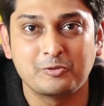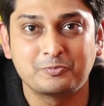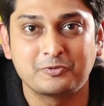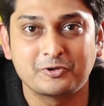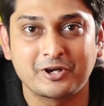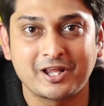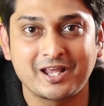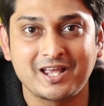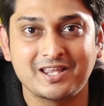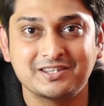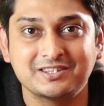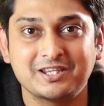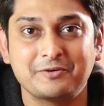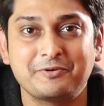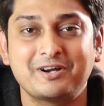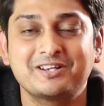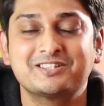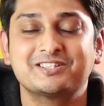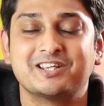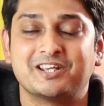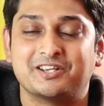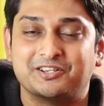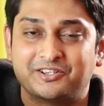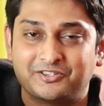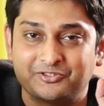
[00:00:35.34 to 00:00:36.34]
কল্পনায় আনতে
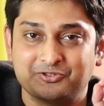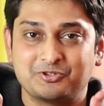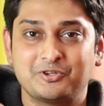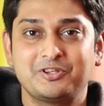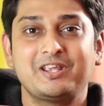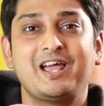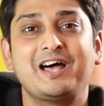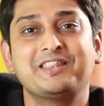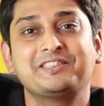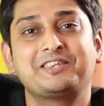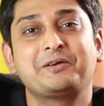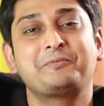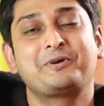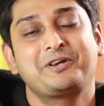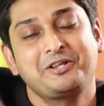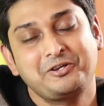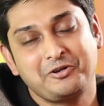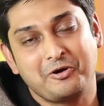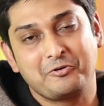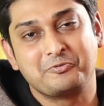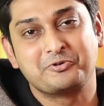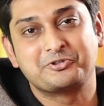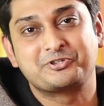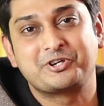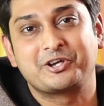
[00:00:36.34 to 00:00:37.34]
পারছেন যদি আনতে পারেন
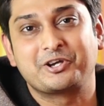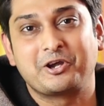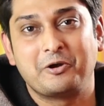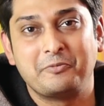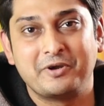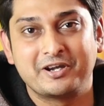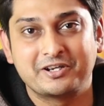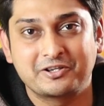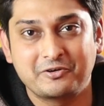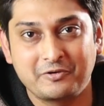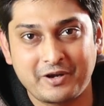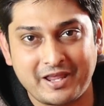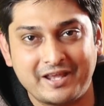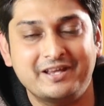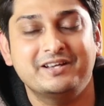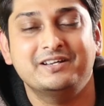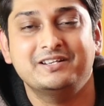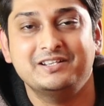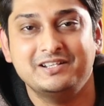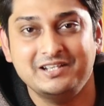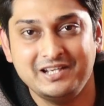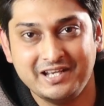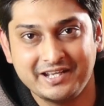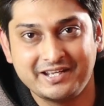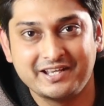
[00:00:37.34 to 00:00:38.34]
অবশ্যই কমেন্ট করে
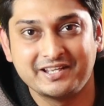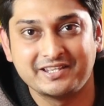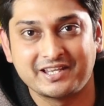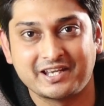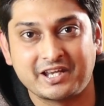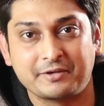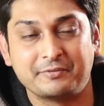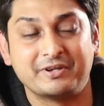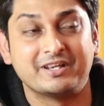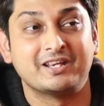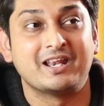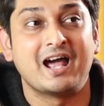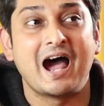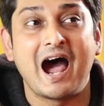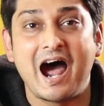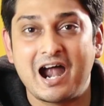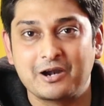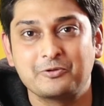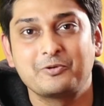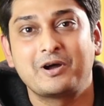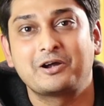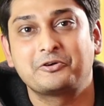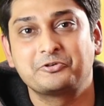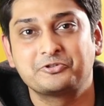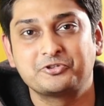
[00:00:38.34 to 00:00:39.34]
লিখে জানাবেন
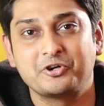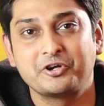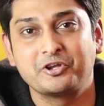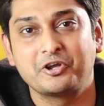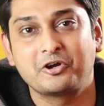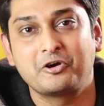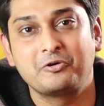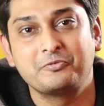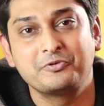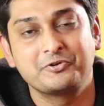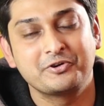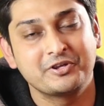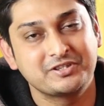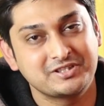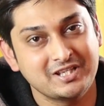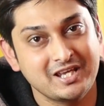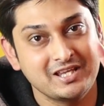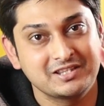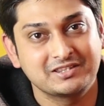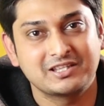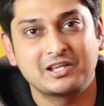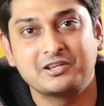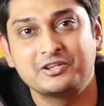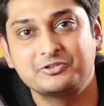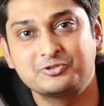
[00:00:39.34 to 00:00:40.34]
আরও আকর্ষণীয় খবর রয়েছে
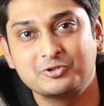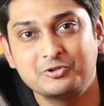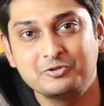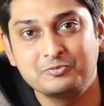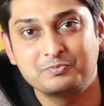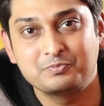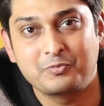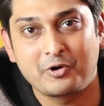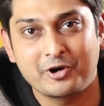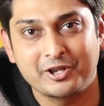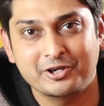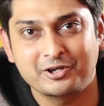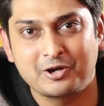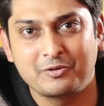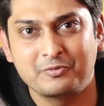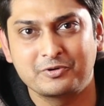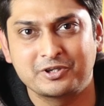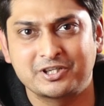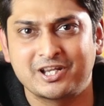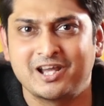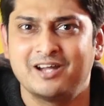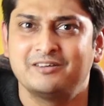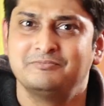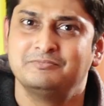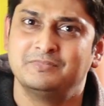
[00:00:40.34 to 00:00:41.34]
তাহলে চলুন পরের
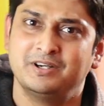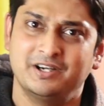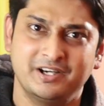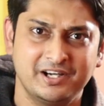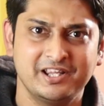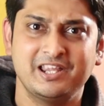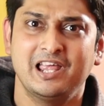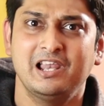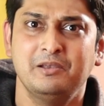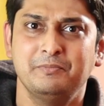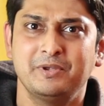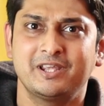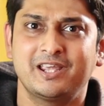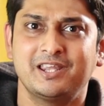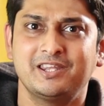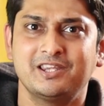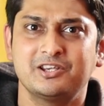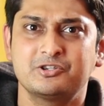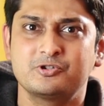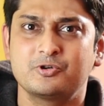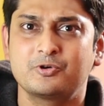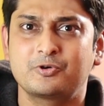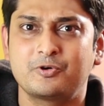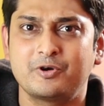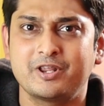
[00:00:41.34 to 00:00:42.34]
খবরটা রিয়েলমিকে
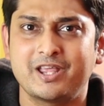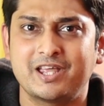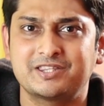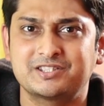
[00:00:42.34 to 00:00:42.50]
দিয়ে শুরু করি